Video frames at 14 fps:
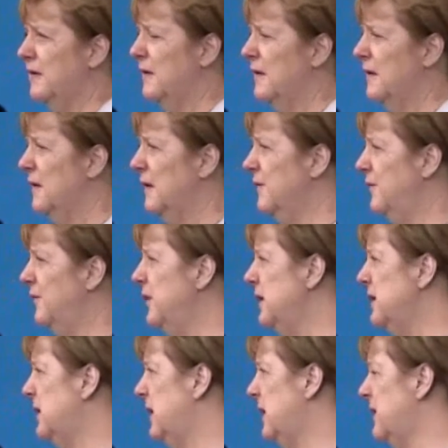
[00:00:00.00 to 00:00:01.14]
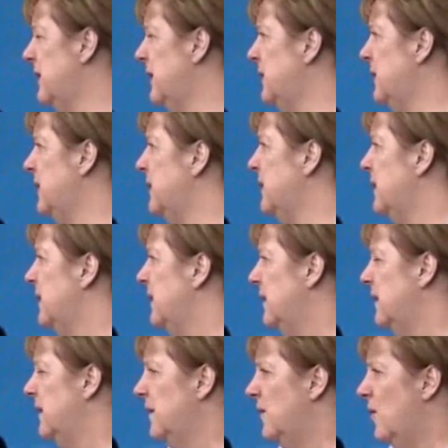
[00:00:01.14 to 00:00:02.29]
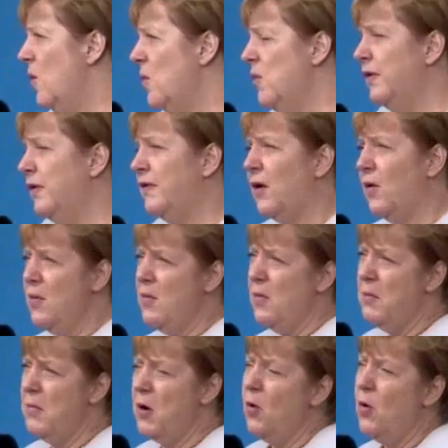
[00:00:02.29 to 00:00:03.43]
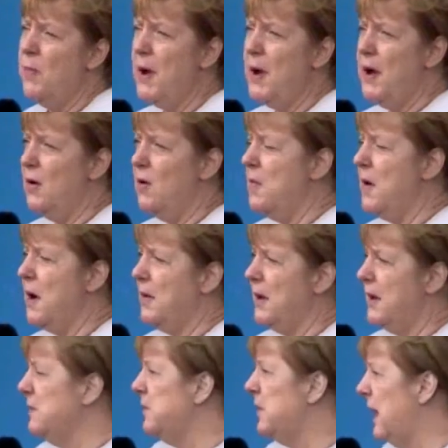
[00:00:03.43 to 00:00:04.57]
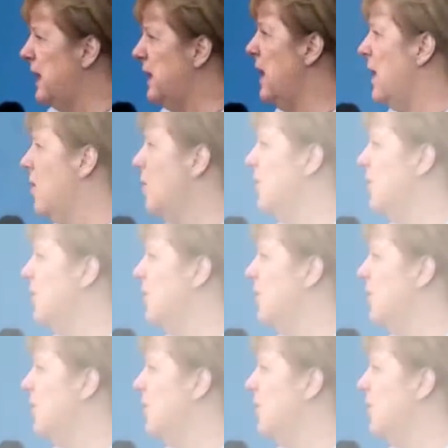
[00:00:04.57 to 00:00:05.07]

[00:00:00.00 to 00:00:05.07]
weit mehr über die Hintergründe zu den Terroranschlägen in Deutschland zu wissen als öffentlich bekannt.